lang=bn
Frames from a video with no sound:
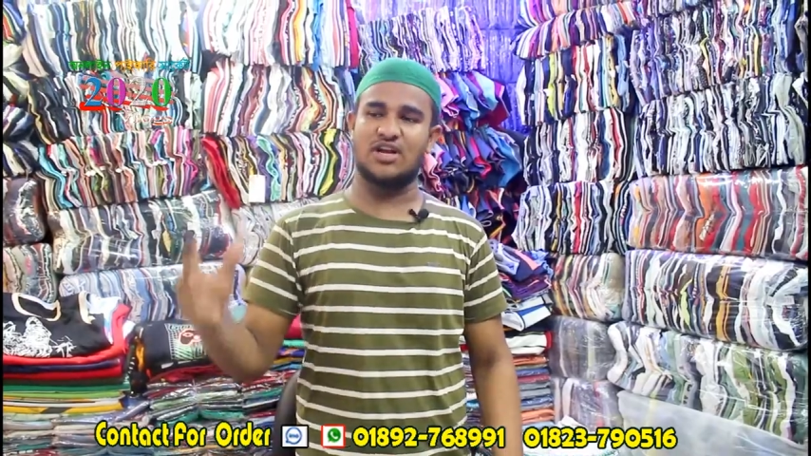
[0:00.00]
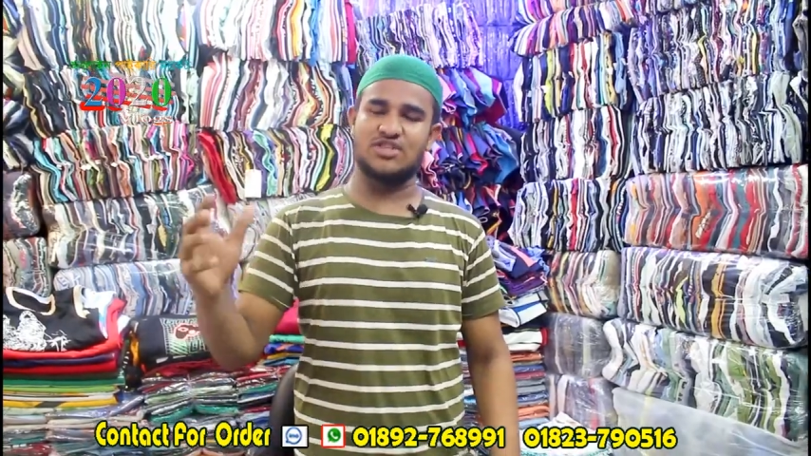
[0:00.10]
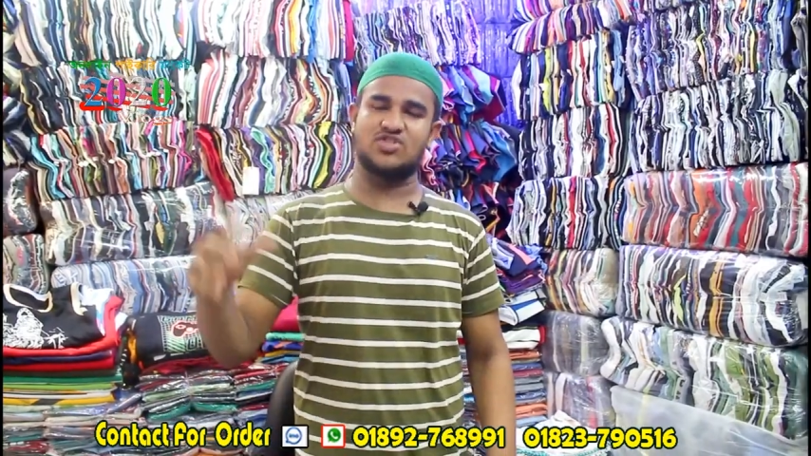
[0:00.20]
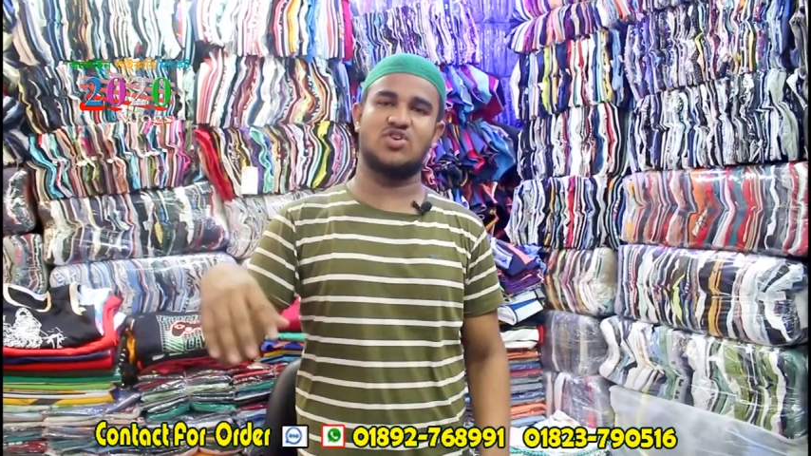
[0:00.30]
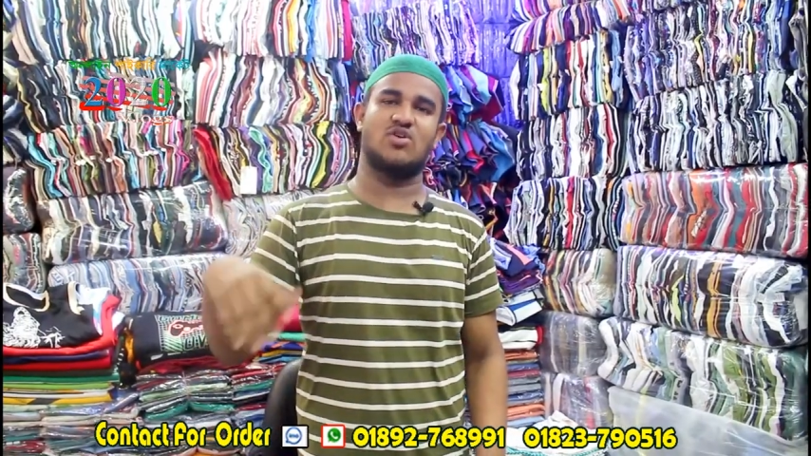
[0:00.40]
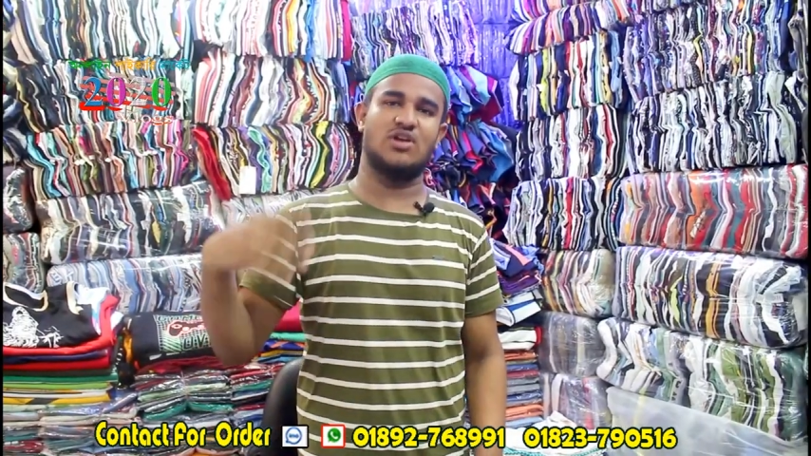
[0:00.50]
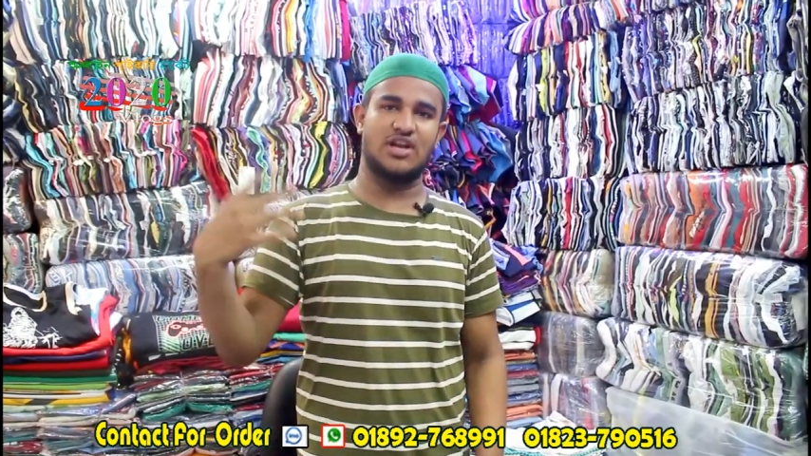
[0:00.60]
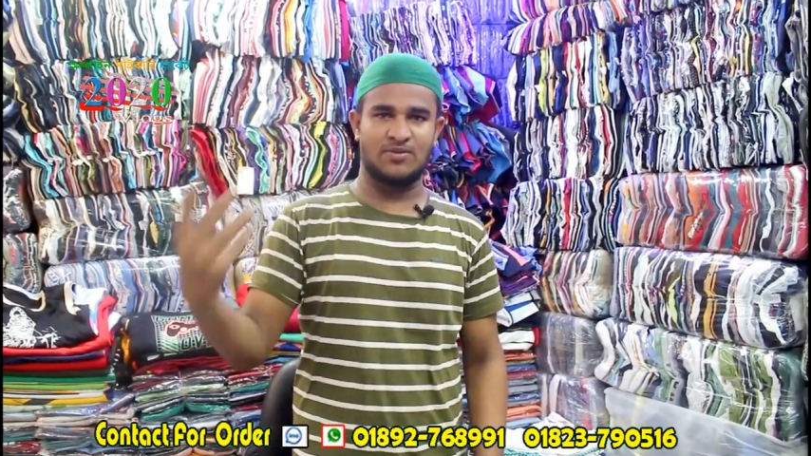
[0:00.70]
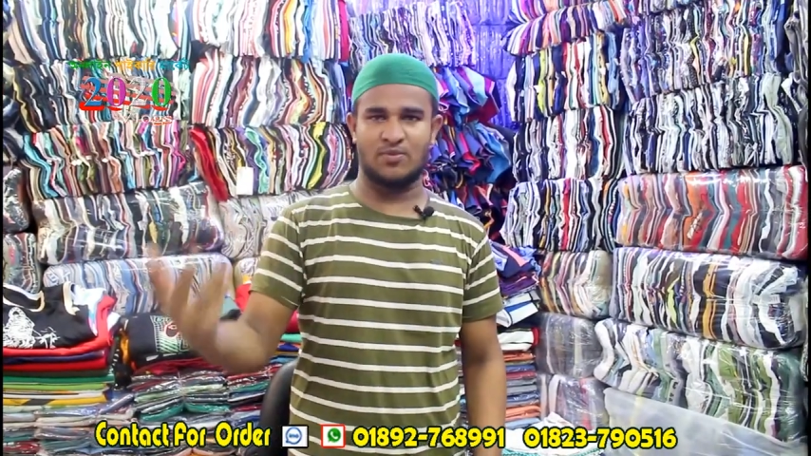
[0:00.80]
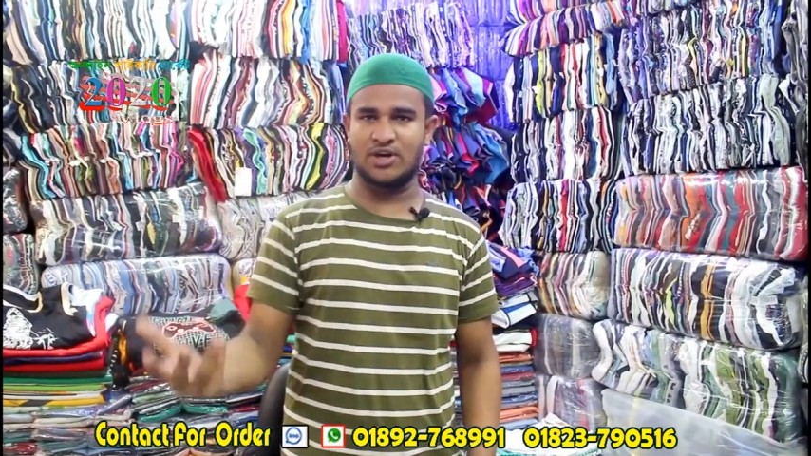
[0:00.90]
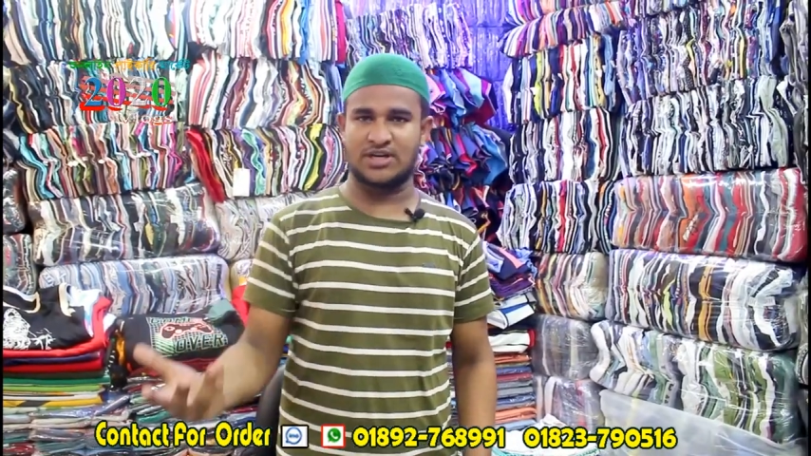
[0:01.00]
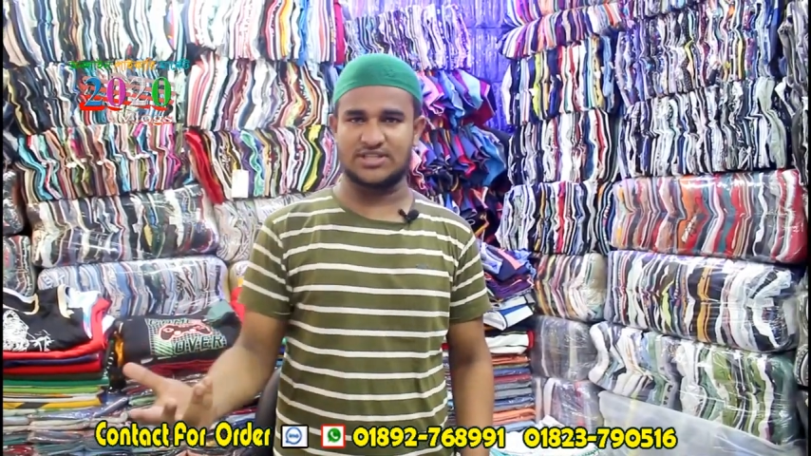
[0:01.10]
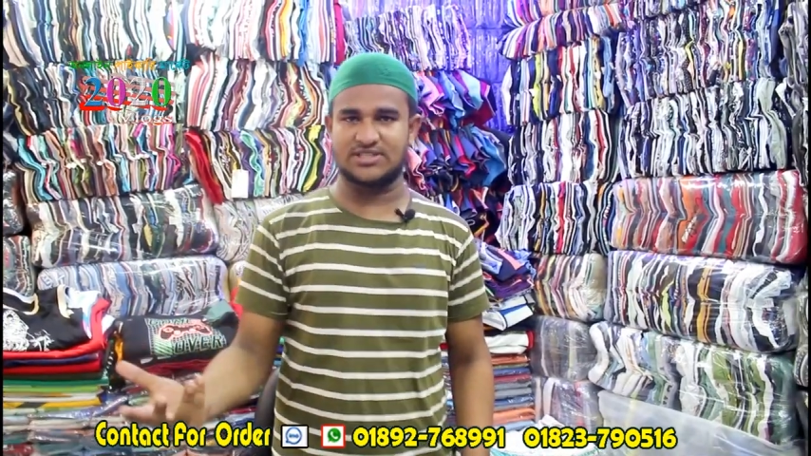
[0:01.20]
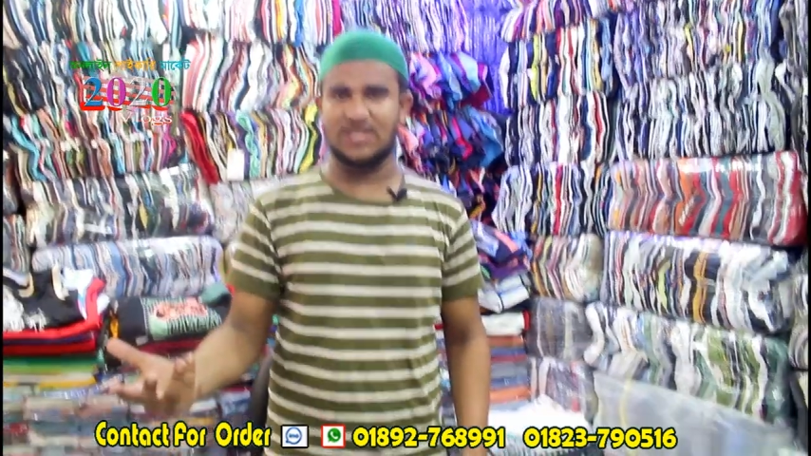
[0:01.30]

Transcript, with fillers: অনলাইনের জন্য অনলাইনে প্রোডাক্ট